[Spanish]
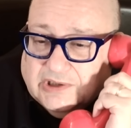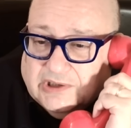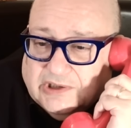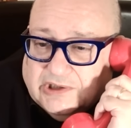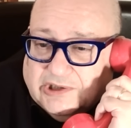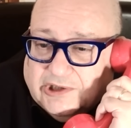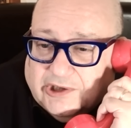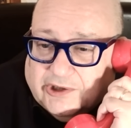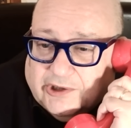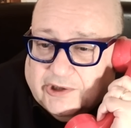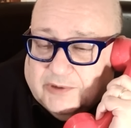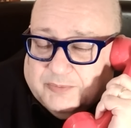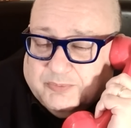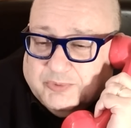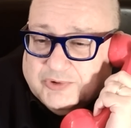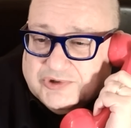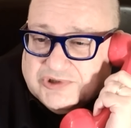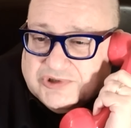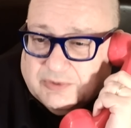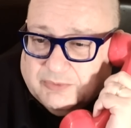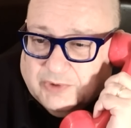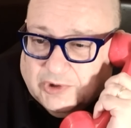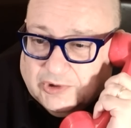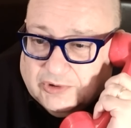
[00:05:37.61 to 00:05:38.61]
Y ahora el
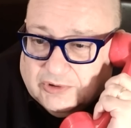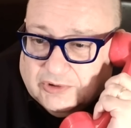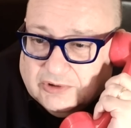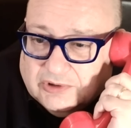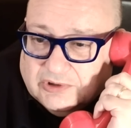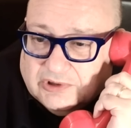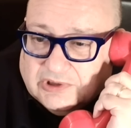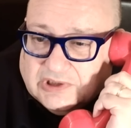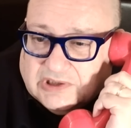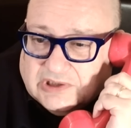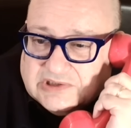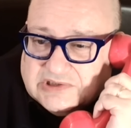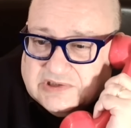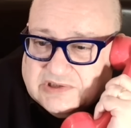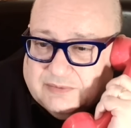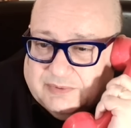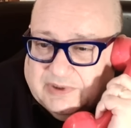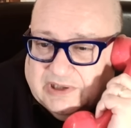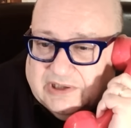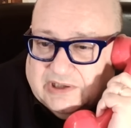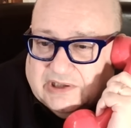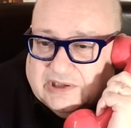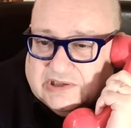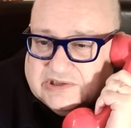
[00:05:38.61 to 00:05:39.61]
Puigdemont, que si
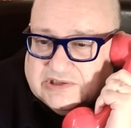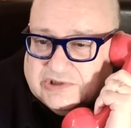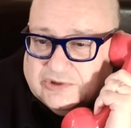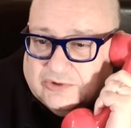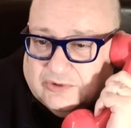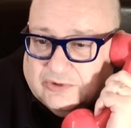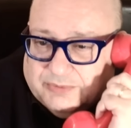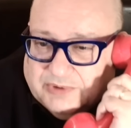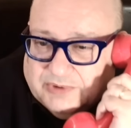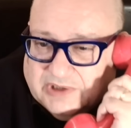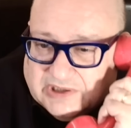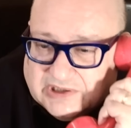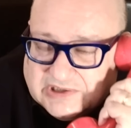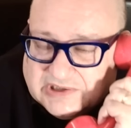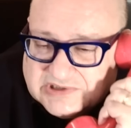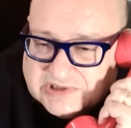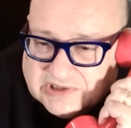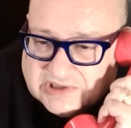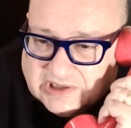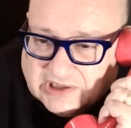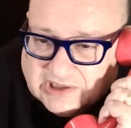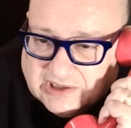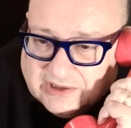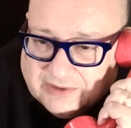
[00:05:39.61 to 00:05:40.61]
viene, que si no viene, que si
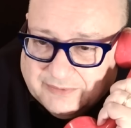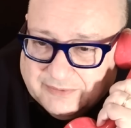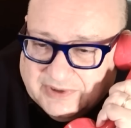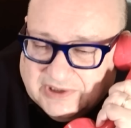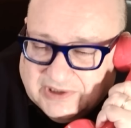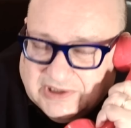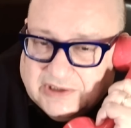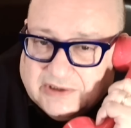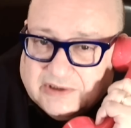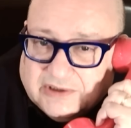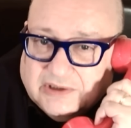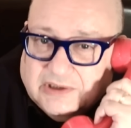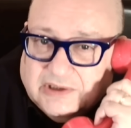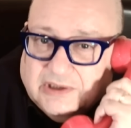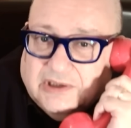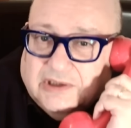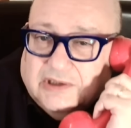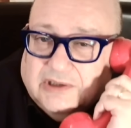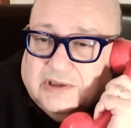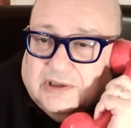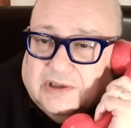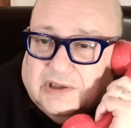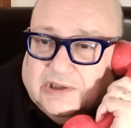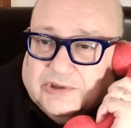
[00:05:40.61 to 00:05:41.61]
deja de venir.
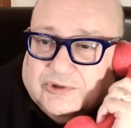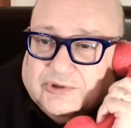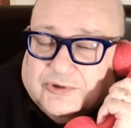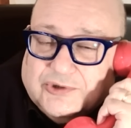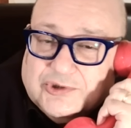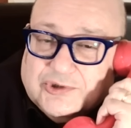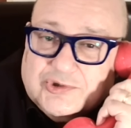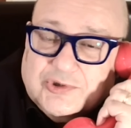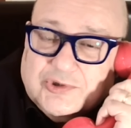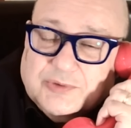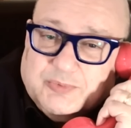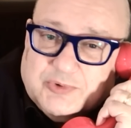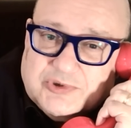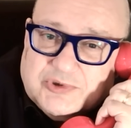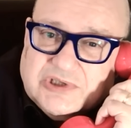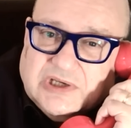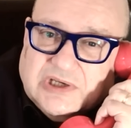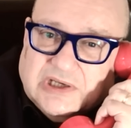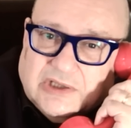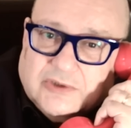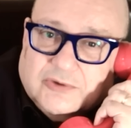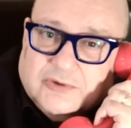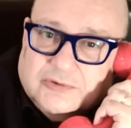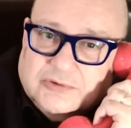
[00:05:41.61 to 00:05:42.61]
Y todo esto, pues
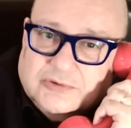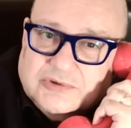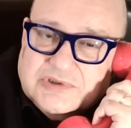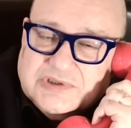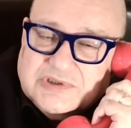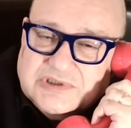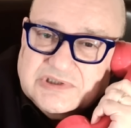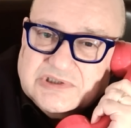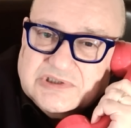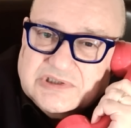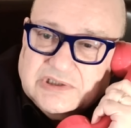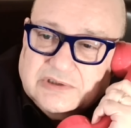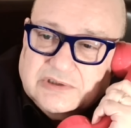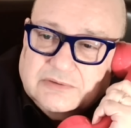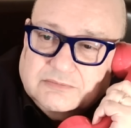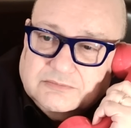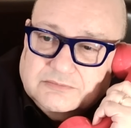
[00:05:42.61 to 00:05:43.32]
claro, sí, sí.